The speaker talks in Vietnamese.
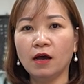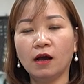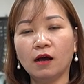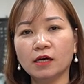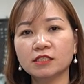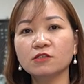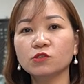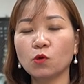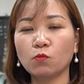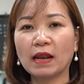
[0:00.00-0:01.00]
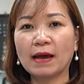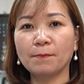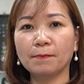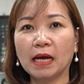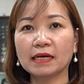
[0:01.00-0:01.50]
ờ, sử dụng
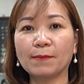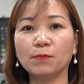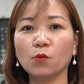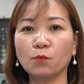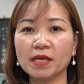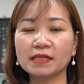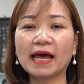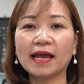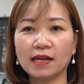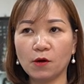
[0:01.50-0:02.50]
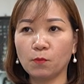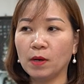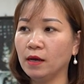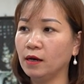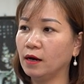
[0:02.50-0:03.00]
làm ờ, cặp lục bình tài lộc
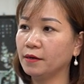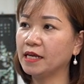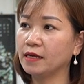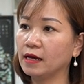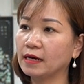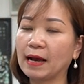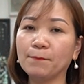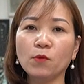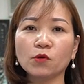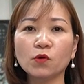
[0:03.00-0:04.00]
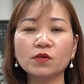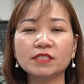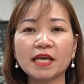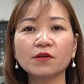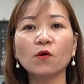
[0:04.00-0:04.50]
ờ, để cắm một đôi
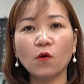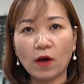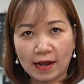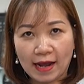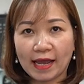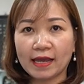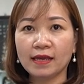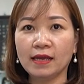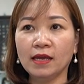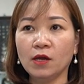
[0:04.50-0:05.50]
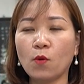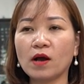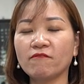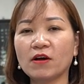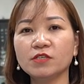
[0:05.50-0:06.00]
sen gỗ hàng ngày
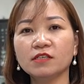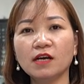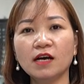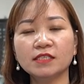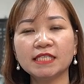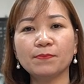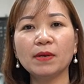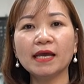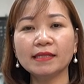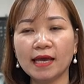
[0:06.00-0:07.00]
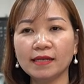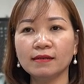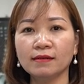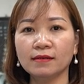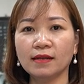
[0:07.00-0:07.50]
hoặc vào những dịp lễ Tết
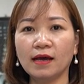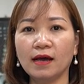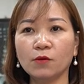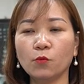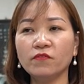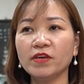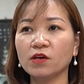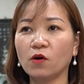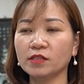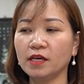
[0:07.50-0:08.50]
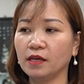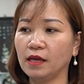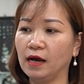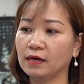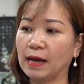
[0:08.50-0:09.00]
quý vị có
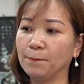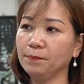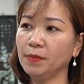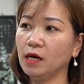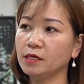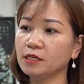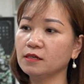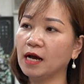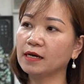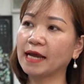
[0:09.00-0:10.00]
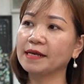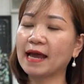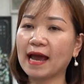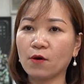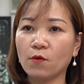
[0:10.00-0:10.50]
thể cắm những cành
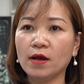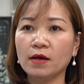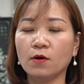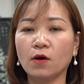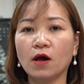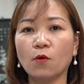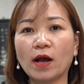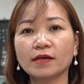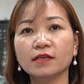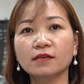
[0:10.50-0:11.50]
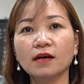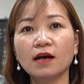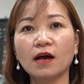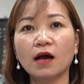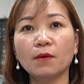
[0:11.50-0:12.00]
đào hoặc những
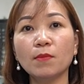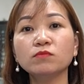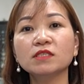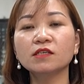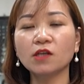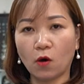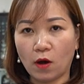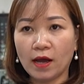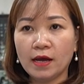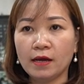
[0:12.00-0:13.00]
bông dơn đỏ